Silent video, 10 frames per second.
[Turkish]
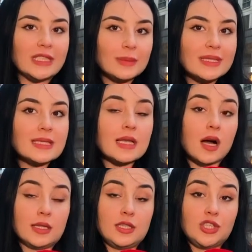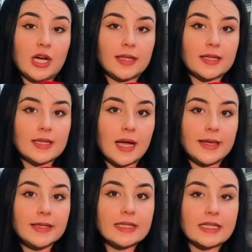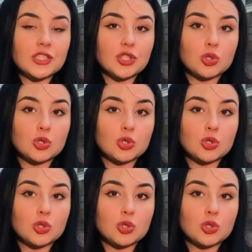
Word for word: kimin sağlayacağına dair yarış